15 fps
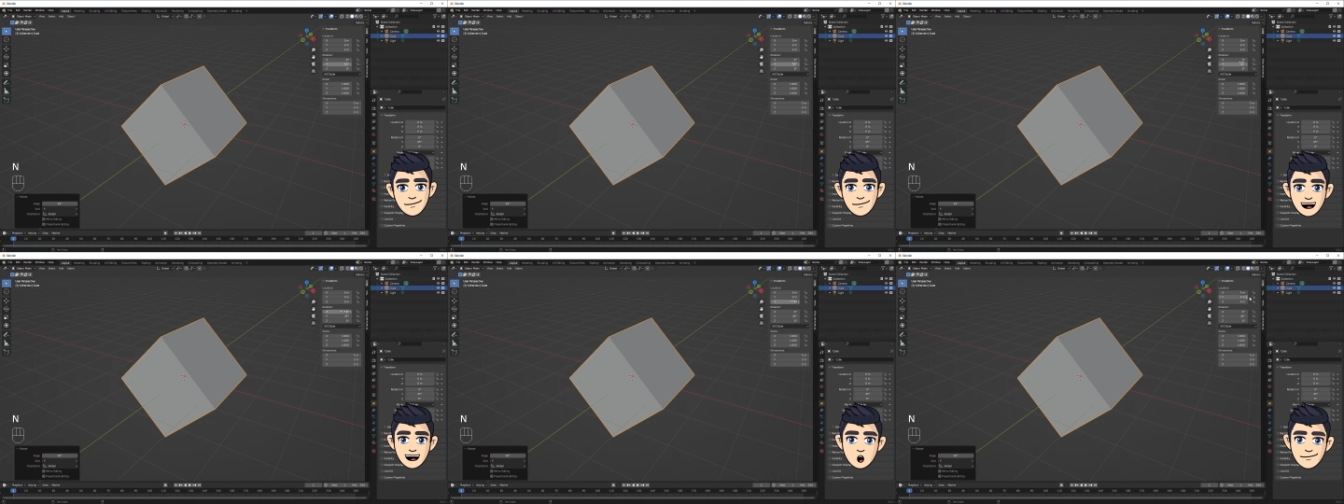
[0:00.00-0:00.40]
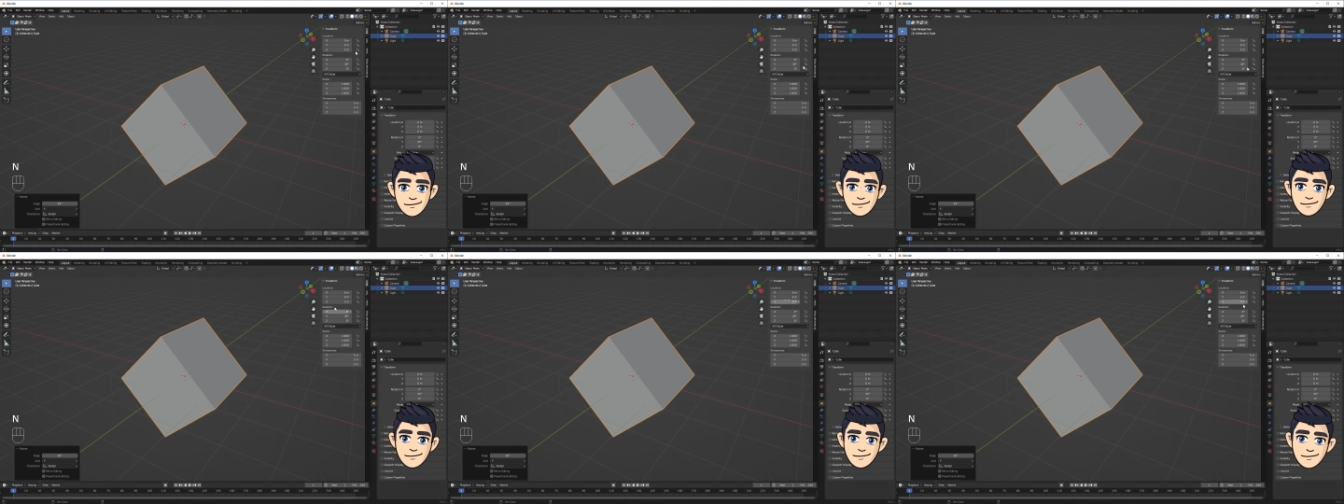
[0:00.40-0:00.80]
N,
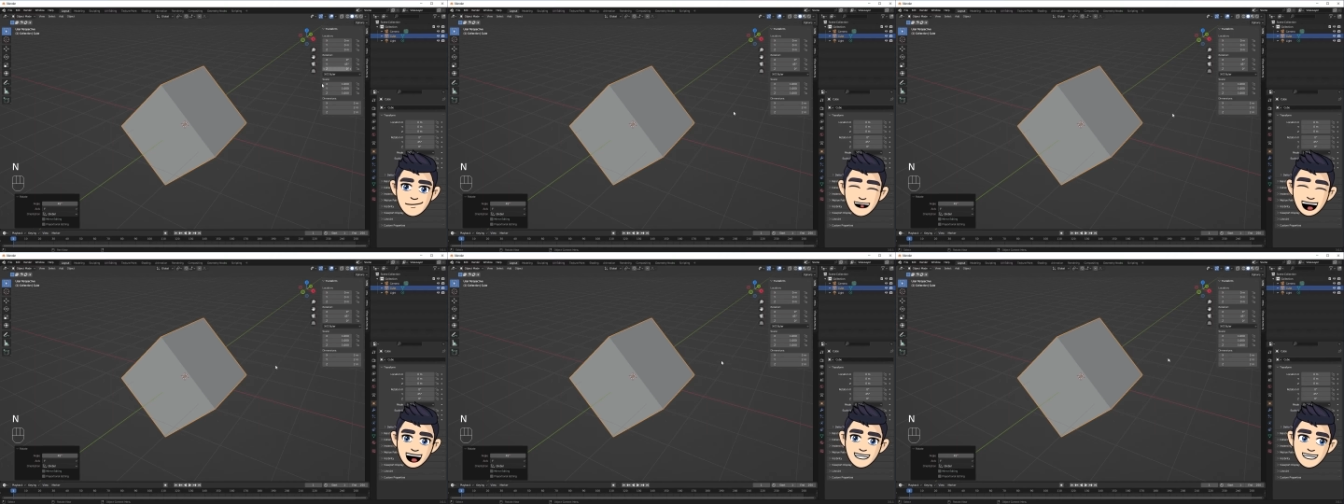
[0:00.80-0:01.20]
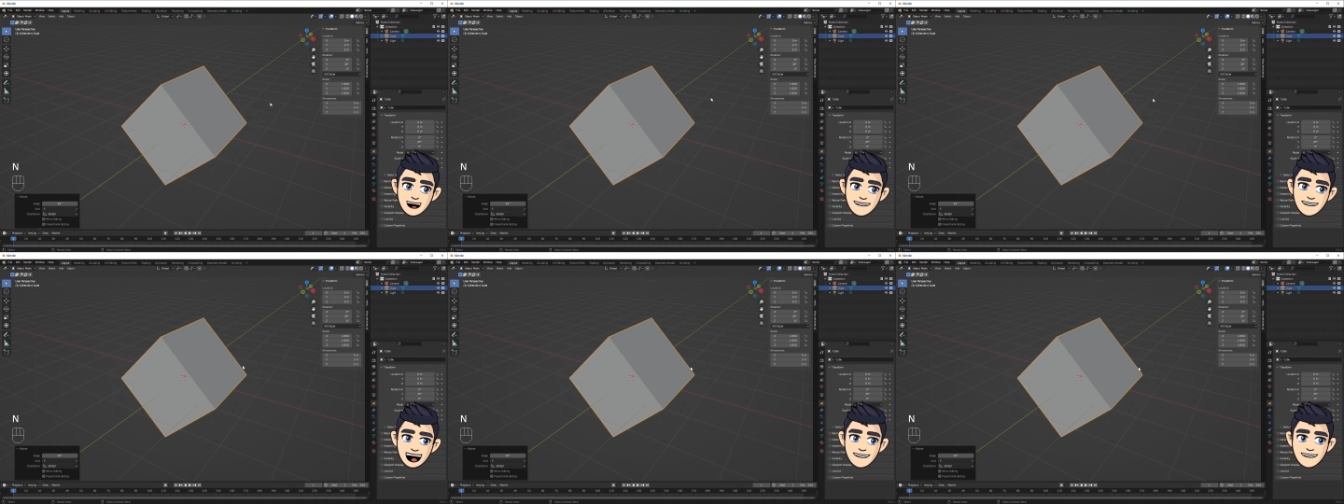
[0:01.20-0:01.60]
Y축
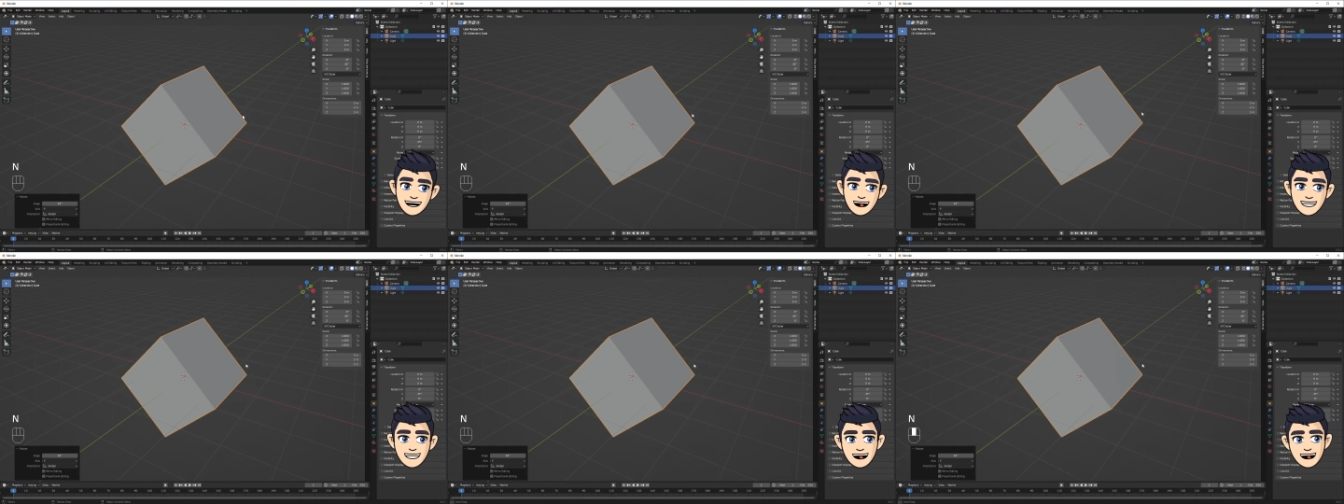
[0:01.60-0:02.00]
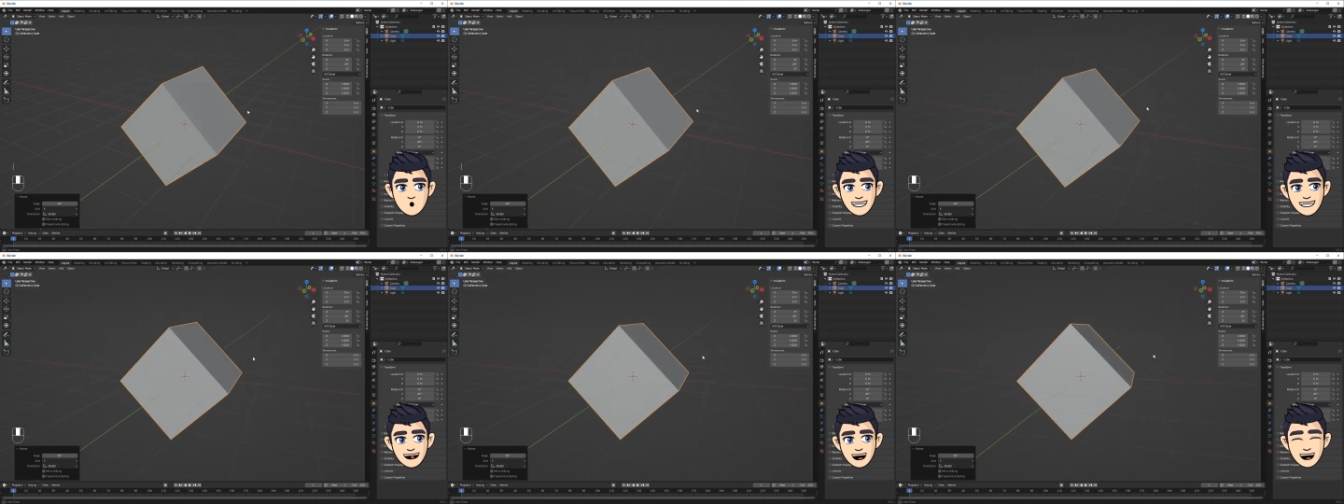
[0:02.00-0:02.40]
45도로
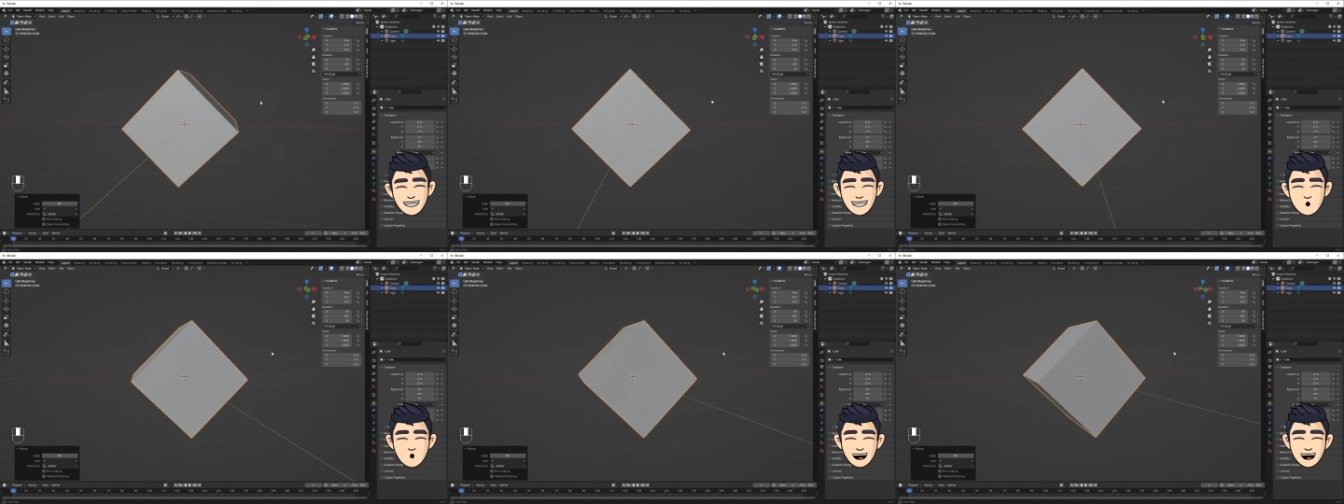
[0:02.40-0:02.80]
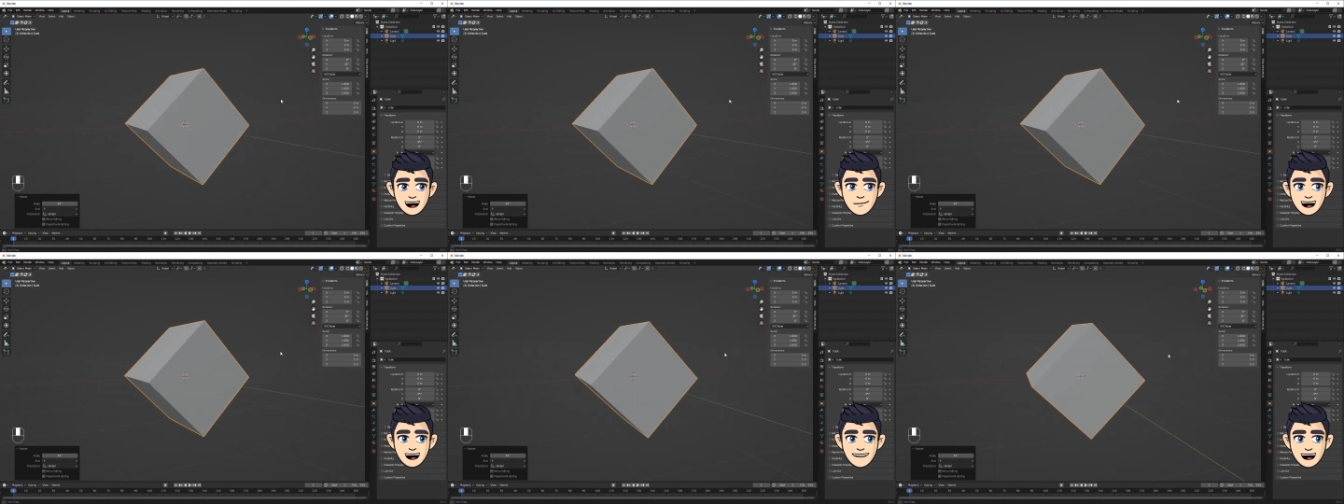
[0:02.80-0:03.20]
정확히
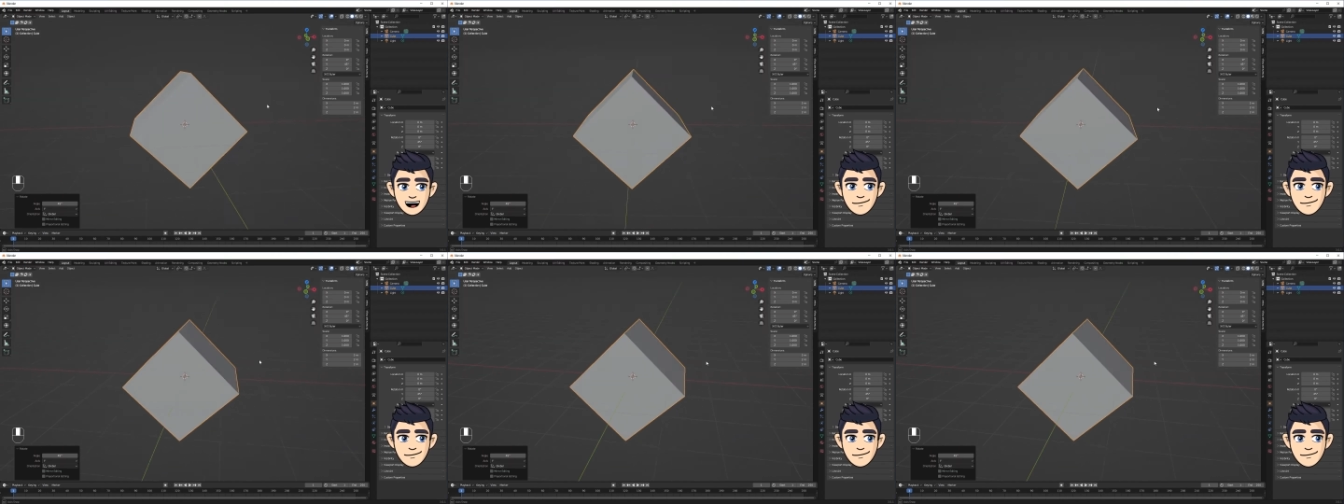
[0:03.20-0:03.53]
회전됐어요.